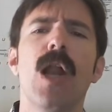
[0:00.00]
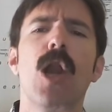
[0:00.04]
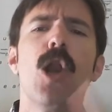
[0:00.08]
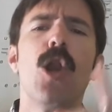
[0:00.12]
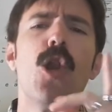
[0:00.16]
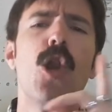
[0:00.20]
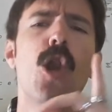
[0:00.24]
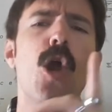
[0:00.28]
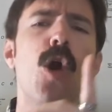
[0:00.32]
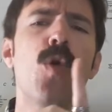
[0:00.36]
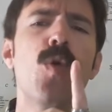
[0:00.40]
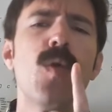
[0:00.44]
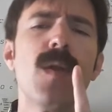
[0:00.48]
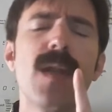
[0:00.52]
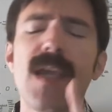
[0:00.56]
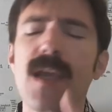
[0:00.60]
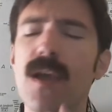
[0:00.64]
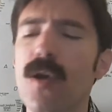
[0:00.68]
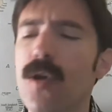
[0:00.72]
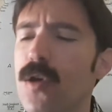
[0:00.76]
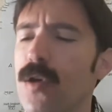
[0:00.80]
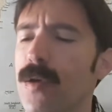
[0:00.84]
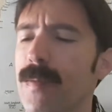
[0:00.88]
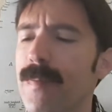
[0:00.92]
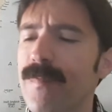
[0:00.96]
Lo
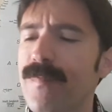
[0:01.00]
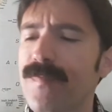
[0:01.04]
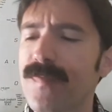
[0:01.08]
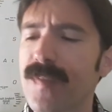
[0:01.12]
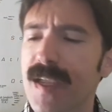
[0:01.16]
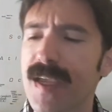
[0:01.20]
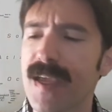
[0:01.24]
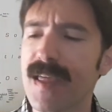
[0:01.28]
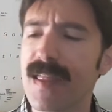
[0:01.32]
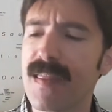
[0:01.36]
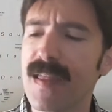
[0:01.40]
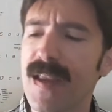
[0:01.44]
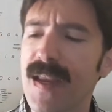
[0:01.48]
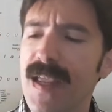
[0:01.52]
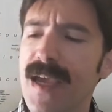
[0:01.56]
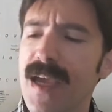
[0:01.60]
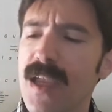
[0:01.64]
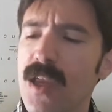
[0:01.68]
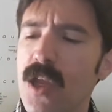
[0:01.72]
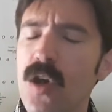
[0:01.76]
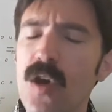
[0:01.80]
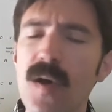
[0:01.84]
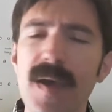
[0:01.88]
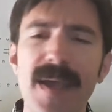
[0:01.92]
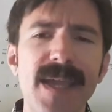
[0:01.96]
único que diría
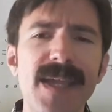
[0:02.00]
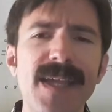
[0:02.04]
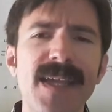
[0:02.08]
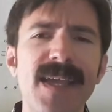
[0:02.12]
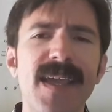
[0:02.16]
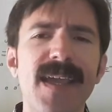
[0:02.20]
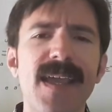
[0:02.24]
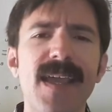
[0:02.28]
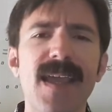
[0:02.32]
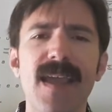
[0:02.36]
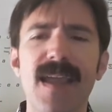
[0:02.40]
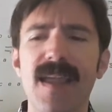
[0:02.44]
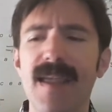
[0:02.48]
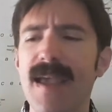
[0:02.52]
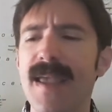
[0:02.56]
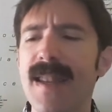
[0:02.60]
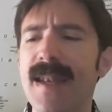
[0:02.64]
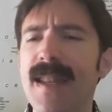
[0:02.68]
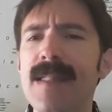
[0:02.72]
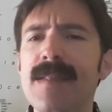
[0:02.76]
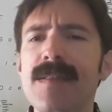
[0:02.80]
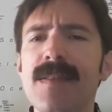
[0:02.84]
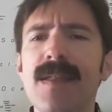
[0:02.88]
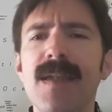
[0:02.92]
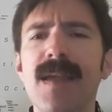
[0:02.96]
yo es que en
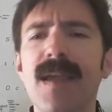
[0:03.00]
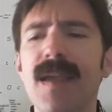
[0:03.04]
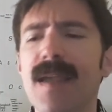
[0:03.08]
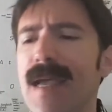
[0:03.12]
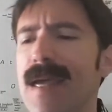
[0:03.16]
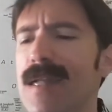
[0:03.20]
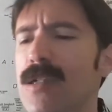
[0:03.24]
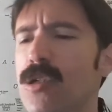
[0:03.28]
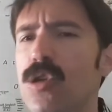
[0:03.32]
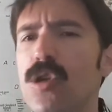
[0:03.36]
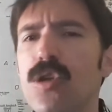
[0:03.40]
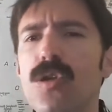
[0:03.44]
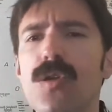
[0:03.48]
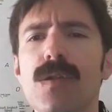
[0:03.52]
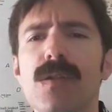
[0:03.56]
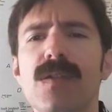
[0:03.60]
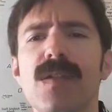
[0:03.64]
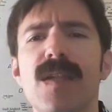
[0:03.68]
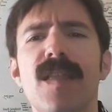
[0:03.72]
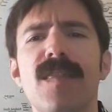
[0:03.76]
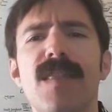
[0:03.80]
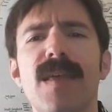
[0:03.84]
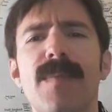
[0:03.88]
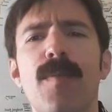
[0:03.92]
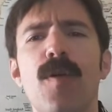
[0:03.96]
este caso se
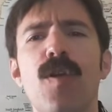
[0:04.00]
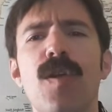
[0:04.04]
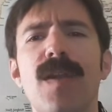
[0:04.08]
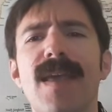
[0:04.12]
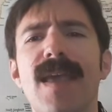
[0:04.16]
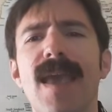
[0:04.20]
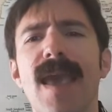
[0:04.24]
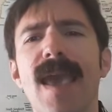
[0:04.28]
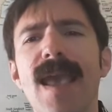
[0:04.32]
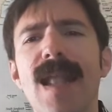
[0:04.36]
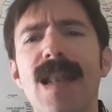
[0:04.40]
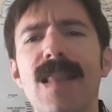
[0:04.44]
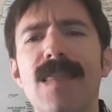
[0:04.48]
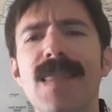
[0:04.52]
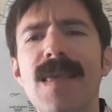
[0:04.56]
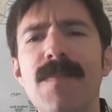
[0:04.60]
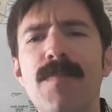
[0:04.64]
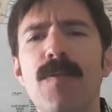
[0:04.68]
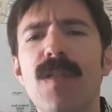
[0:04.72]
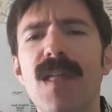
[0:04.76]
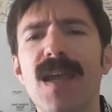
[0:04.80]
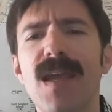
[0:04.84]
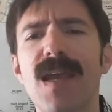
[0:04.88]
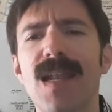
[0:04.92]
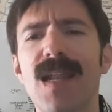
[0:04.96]
antepone el
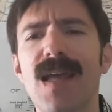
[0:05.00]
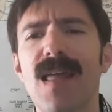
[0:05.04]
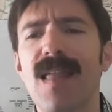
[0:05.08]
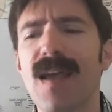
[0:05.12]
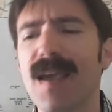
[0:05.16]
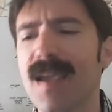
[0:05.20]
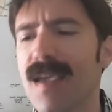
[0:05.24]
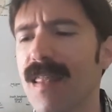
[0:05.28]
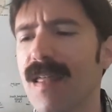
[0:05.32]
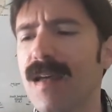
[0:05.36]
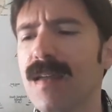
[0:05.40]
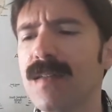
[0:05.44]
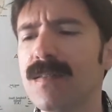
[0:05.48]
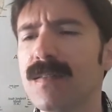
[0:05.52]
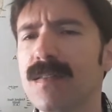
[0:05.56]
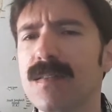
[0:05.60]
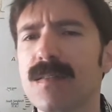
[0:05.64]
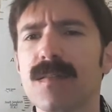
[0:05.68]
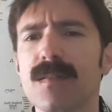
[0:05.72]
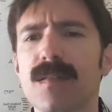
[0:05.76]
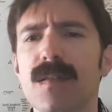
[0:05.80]
tipo de calada que da,